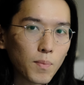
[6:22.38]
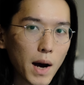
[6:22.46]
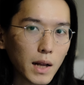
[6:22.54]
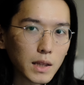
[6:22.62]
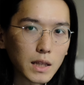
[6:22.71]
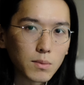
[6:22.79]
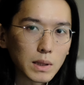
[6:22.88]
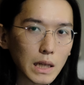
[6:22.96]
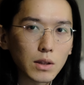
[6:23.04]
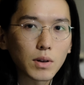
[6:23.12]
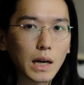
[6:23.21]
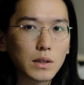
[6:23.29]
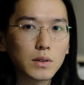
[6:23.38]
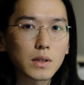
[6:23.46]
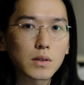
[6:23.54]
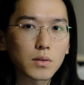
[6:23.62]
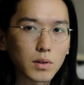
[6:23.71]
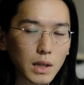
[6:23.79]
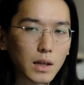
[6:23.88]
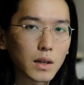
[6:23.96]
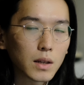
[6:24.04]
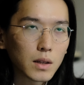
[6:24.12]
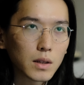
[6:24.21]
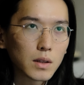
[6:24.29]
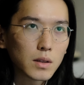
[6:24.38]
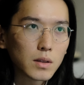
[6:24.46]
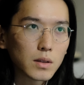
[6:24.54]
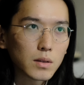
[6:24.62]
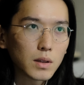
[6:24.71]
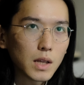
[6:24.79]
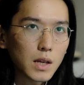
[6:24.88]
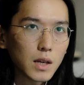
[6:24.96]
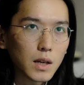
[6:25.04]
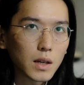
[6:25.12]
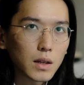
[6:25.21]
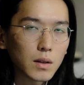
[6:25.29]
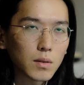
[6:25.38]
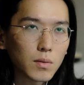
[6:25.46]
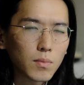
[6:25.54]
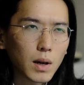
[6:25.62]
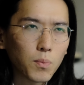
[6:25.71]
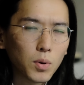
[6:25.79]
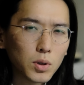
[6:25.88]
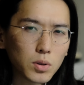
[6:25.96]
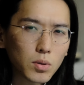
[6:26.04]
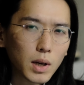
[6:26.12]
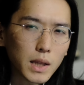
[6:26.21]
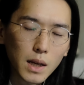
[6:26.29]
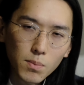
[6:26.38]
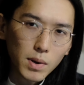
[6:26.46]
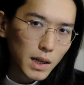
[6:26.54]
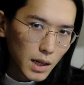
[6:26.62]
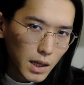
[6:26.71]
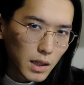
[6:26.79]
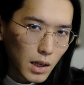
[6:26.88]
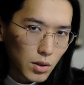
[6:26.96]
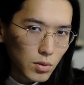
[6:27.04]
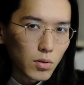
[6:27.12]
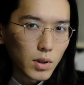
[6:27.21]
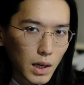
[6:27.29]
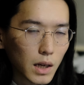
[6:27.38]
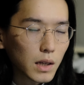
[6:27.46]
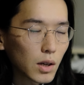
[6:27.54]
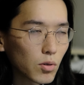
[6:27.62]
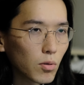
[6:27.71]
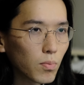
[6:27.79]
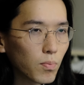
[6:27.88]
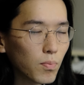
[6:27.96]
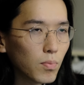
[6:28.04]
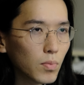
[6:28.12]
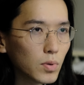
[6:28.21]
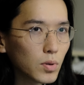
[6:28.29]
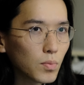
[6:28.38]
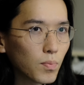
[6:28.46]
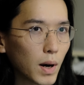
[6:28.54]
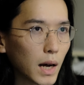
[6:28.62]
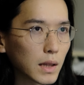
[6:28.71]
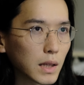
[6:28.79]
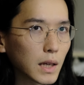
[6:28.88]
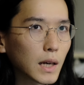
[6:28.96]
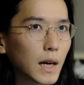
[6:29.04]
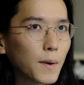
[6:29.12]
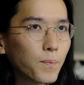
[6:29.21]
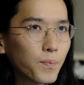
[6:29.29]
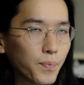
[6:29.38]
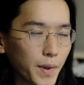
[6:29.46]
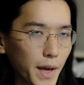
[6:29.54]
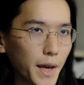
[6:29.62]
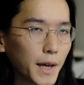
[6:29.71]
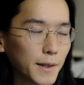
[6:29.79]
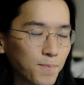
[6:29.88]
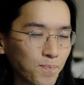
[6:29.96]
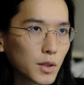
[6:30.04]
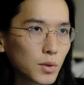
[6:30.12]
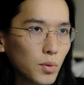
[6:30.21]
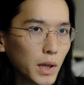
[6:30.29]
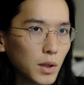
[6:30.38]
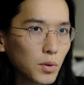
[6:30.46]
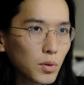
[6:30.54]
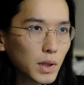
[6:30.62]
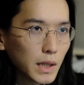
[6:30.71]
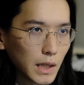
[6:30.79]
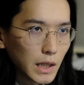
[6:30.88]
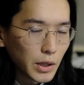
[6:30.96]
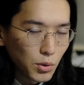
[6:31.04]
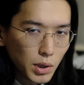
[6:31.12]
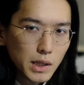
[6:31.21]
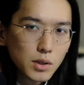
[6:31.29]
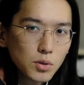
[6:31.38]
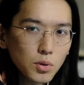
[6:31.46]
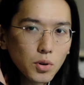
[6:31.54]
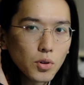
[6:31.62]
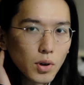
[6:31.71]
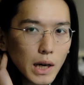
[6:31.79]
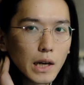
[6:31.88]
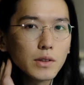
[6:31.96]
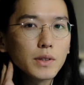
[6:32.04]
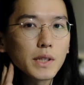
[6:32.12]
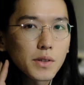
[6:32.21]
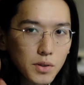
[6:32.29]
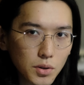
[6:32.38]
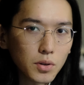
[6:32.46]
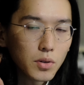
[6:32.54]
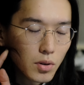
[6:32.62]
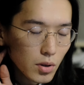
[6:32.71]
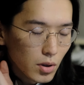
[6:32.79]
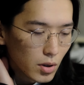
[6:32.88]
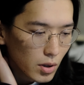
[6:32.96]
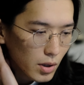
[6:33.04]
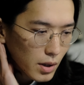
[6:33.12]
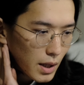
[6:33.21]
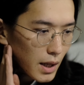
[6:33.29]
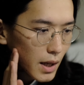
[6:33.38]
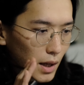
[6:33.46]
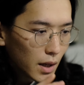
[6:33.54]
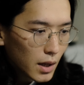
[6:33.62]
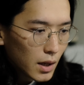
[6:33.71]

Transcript: パーティーみたいのがあるんですよね。で、まあ、ポイントが何倍かになるような結構パーティーがあって、それの時にドレスコードがあるんですよ。で、